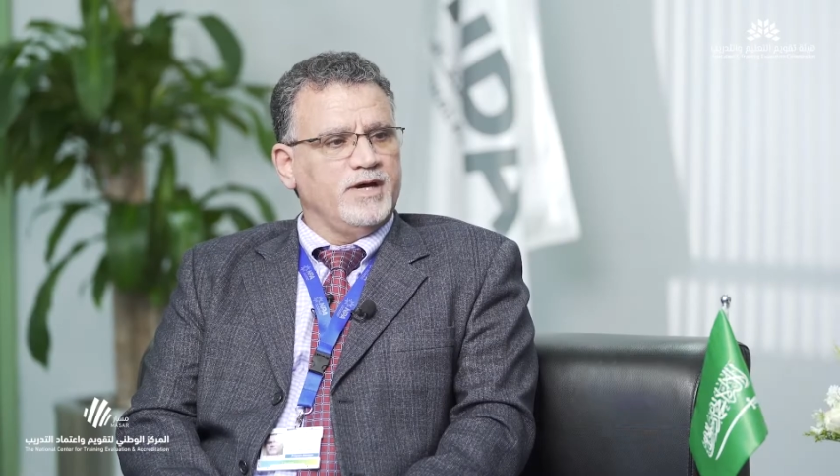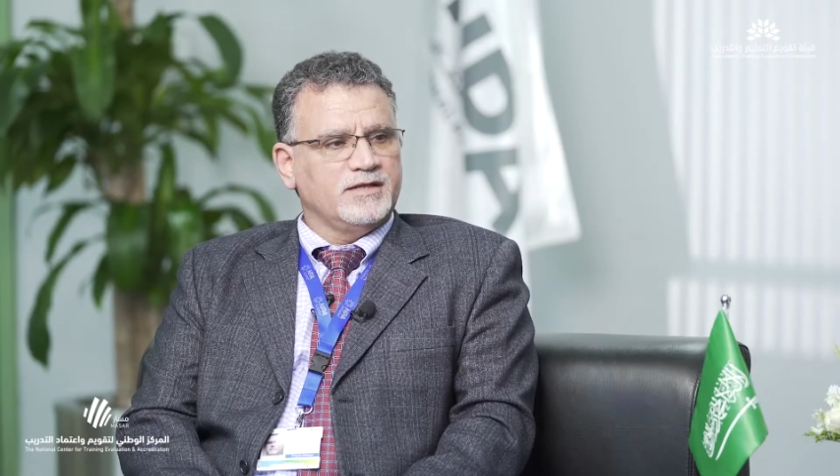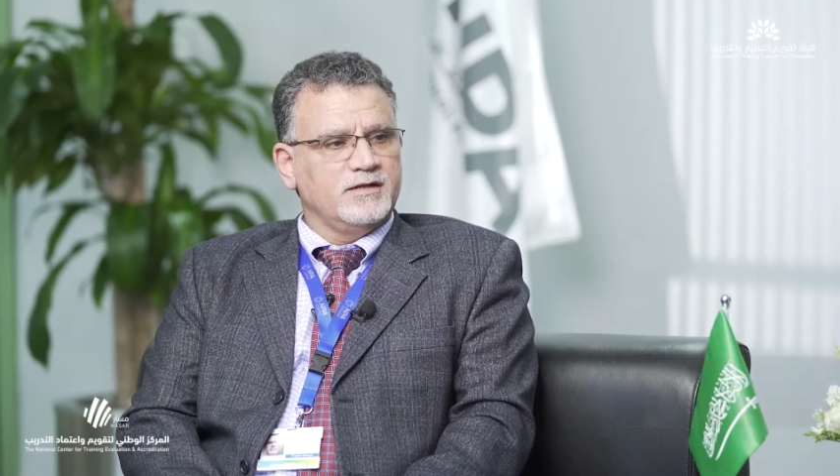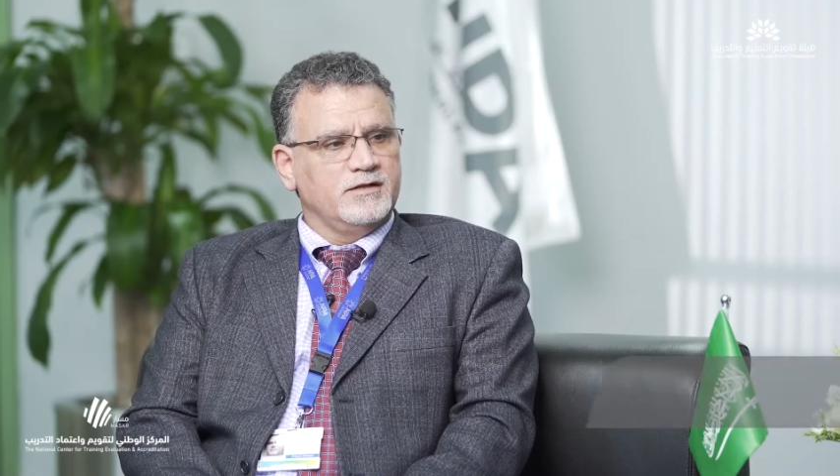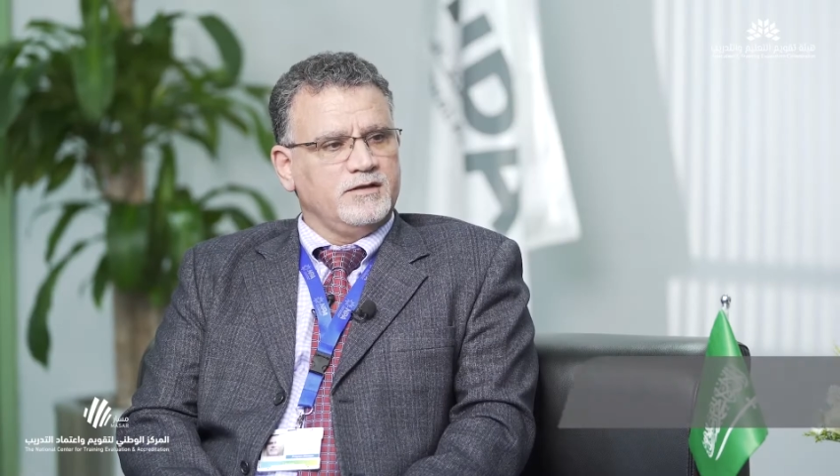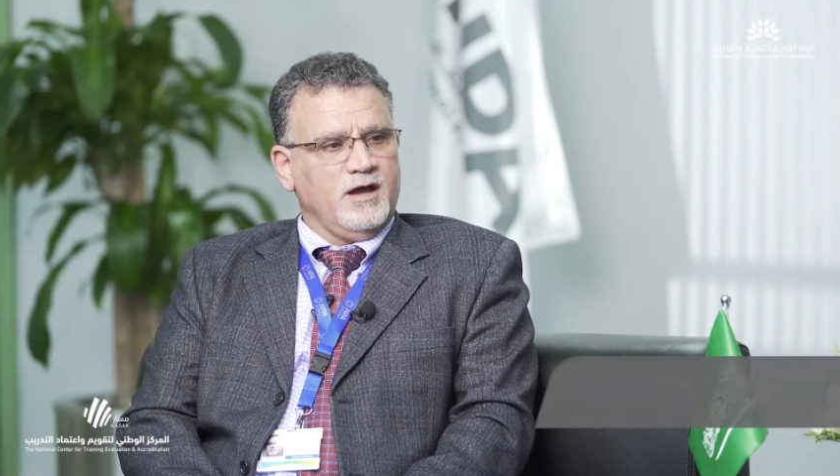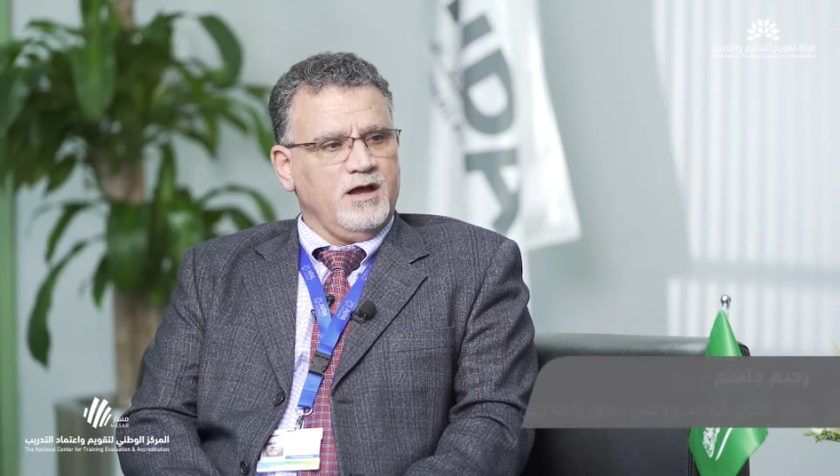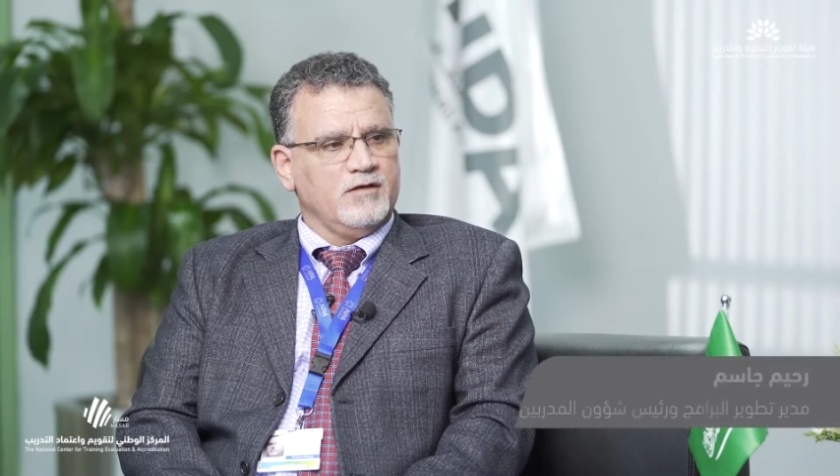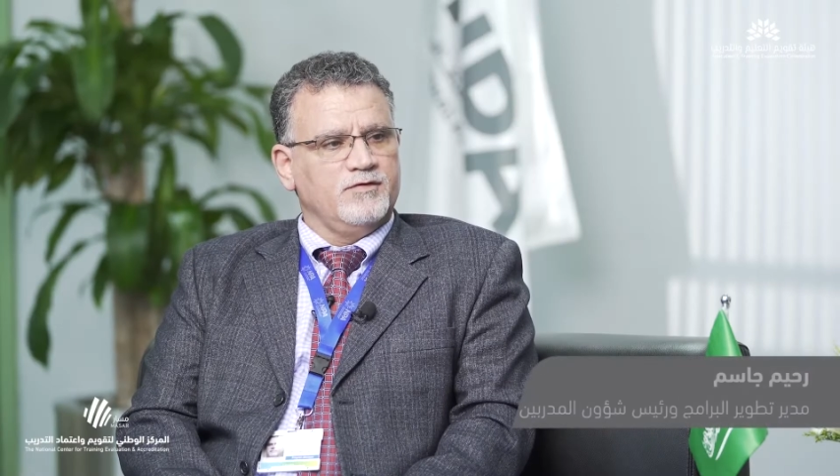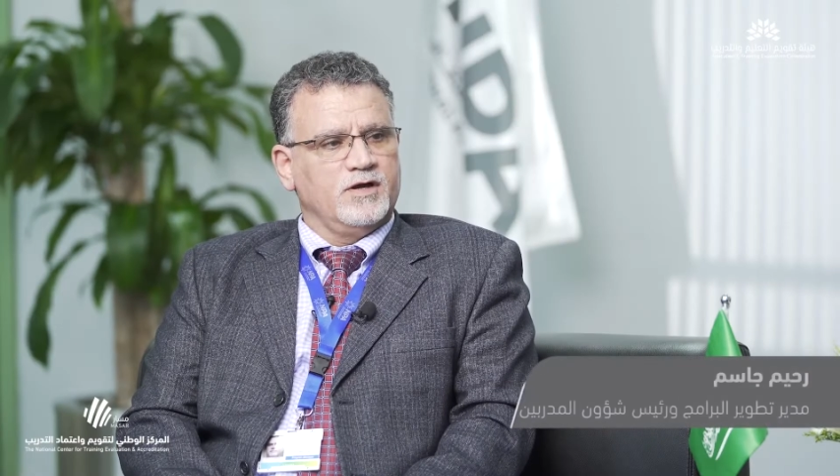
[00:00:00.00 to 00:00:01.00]
بعد
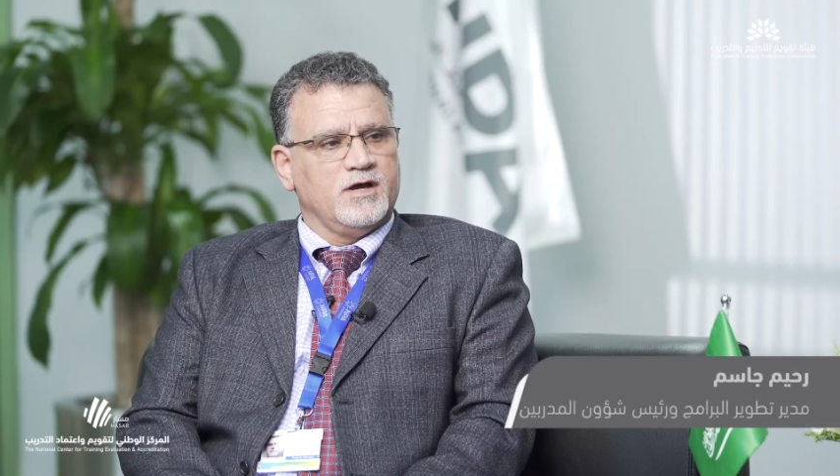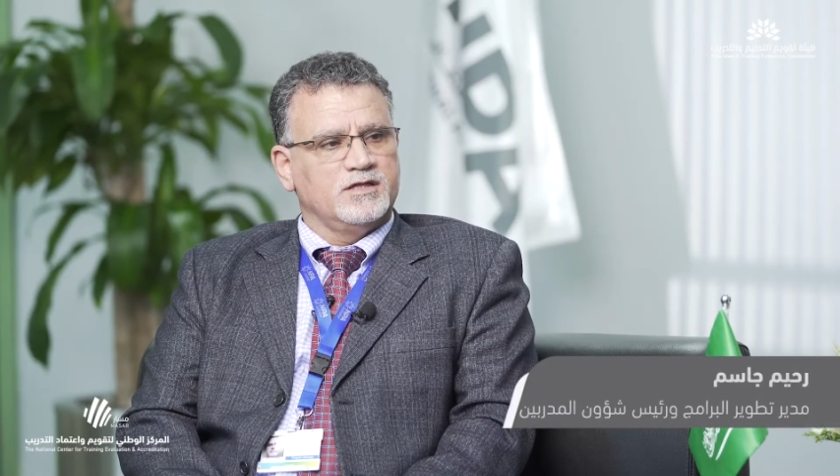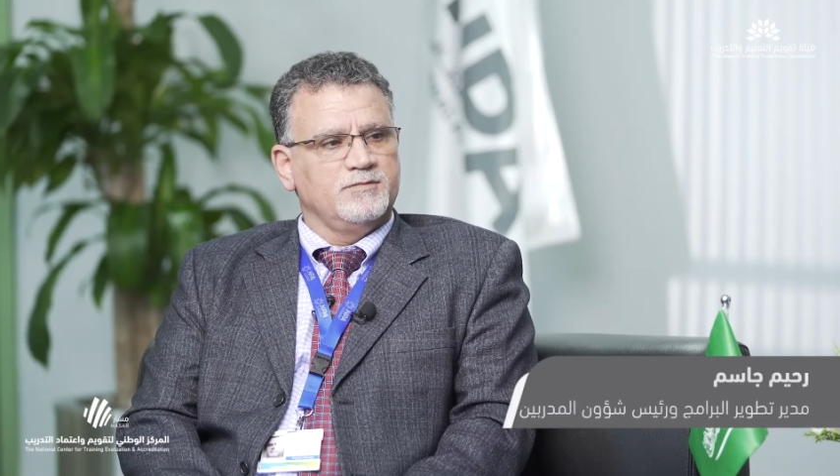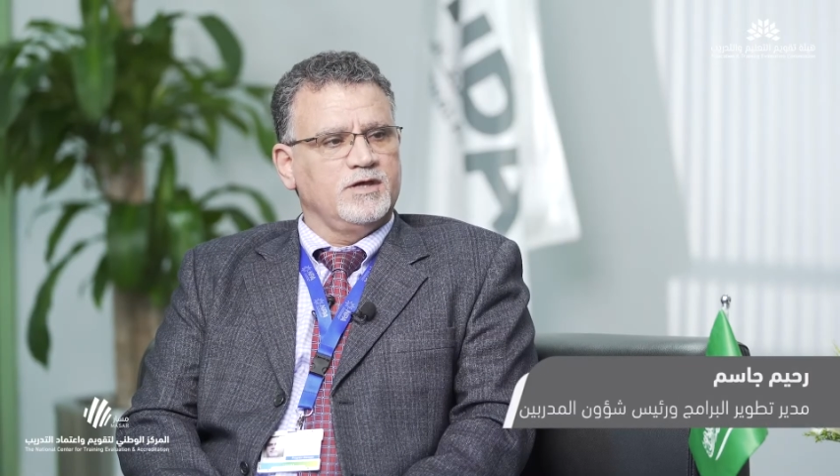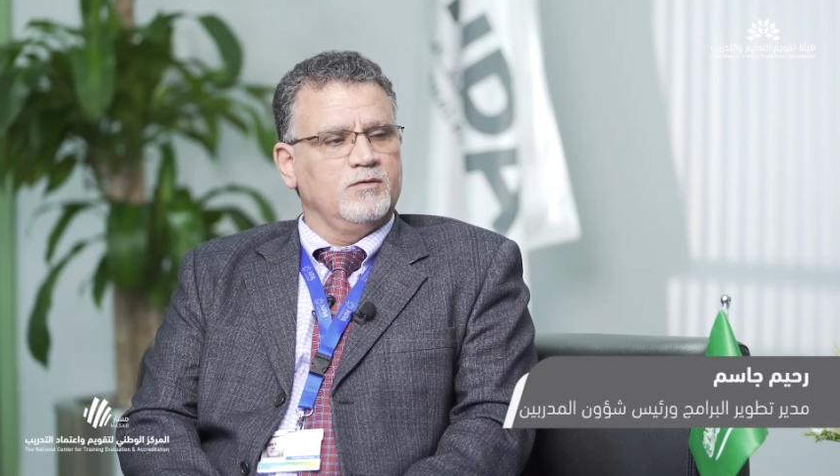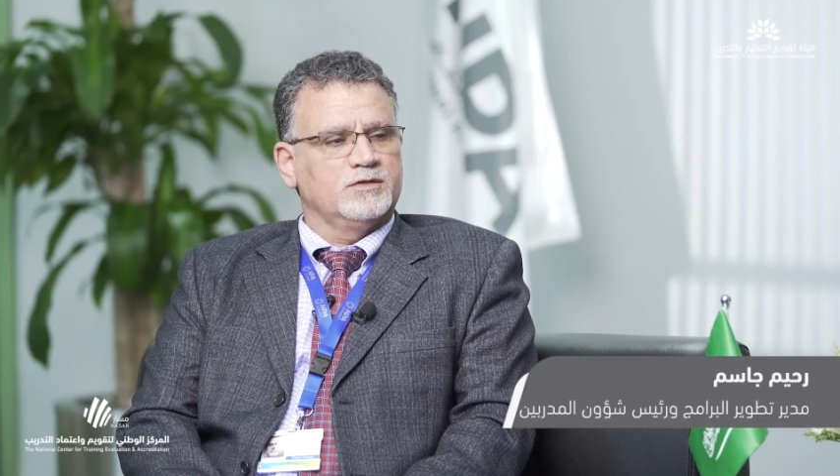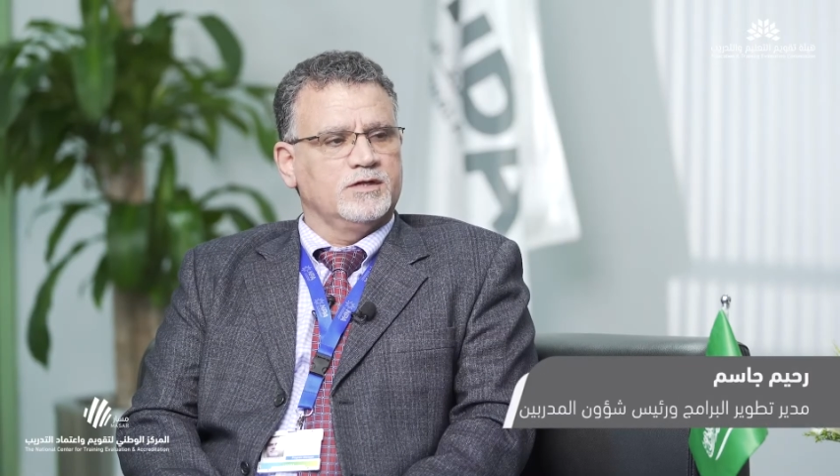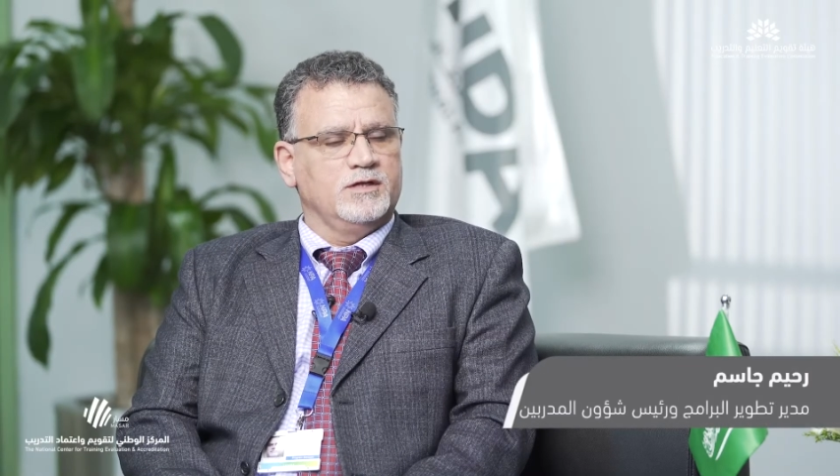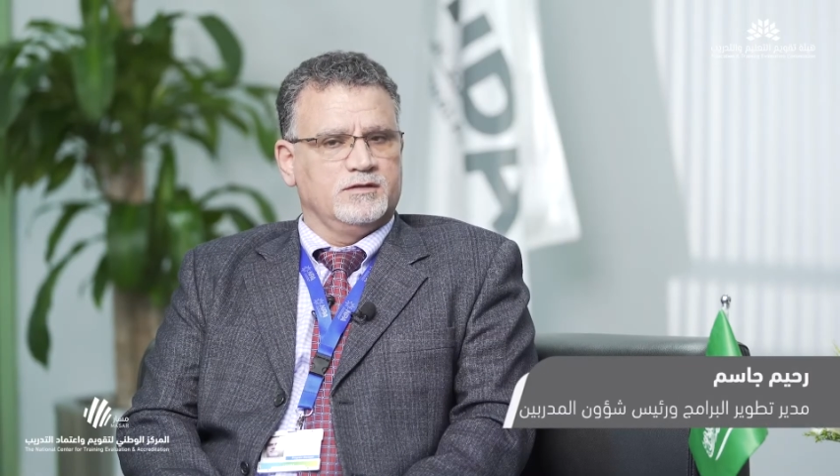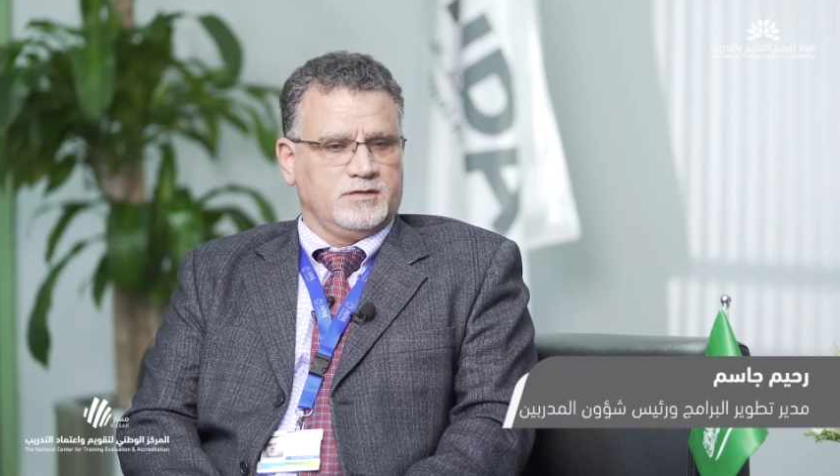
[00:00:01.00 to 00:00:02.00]
الالتحاق في الأكاديمية
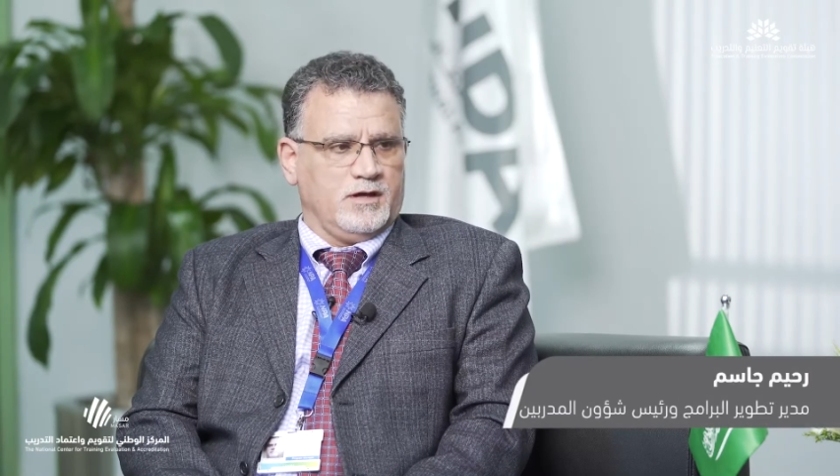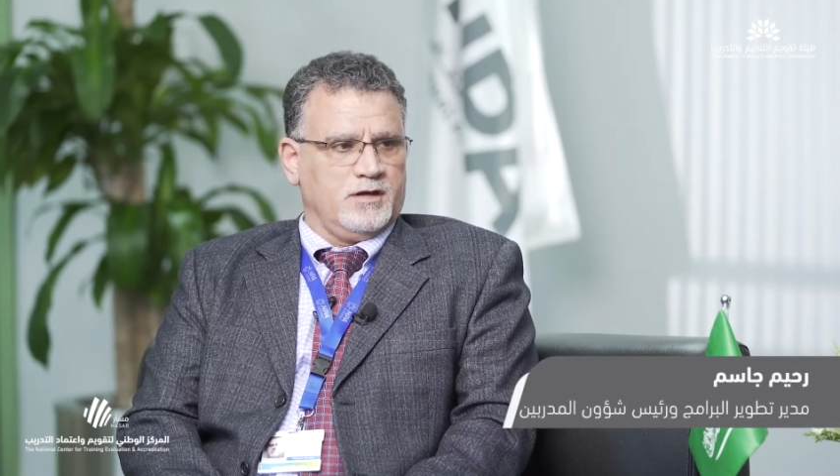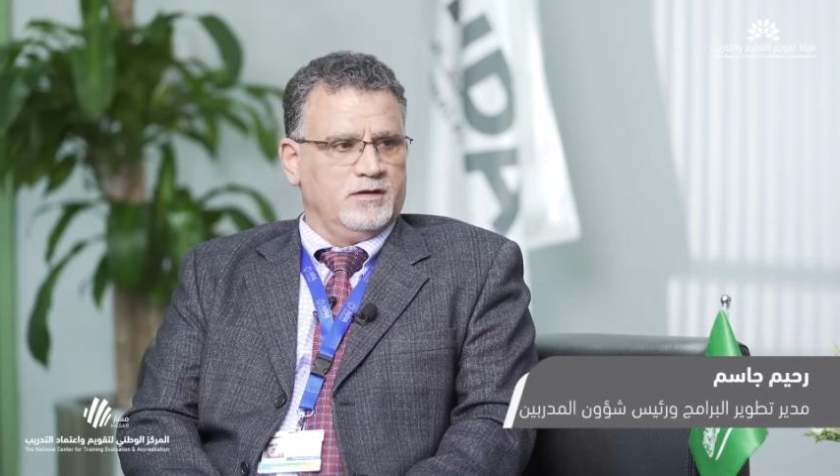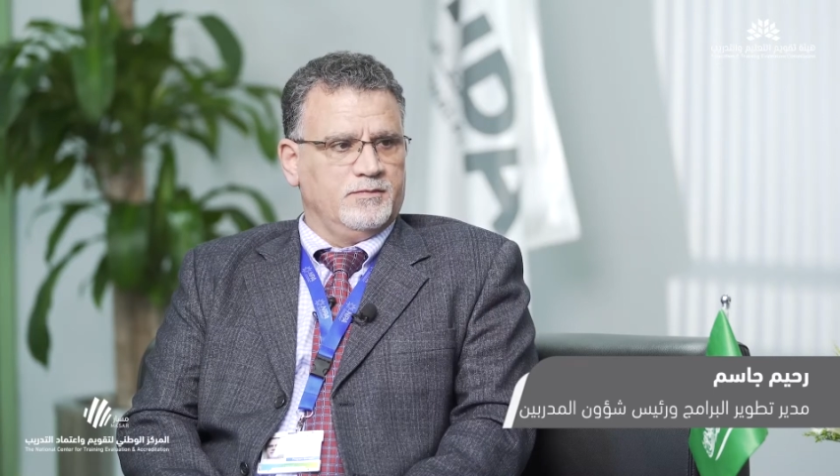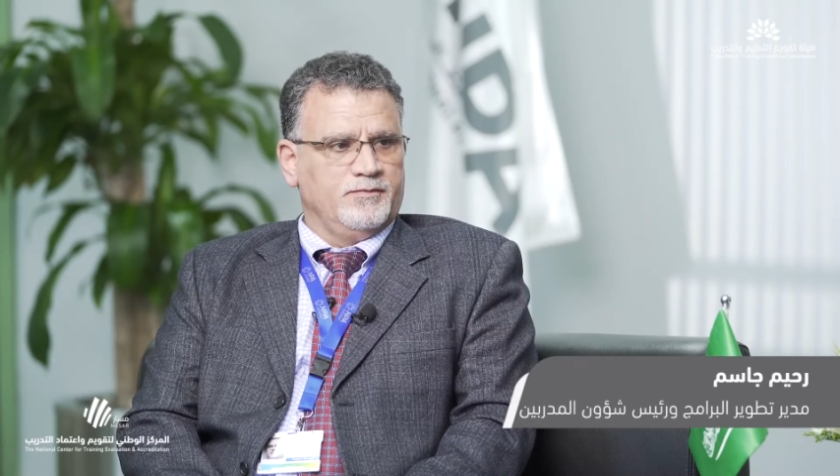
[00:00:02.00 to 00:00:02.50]
الوطنية للطاقة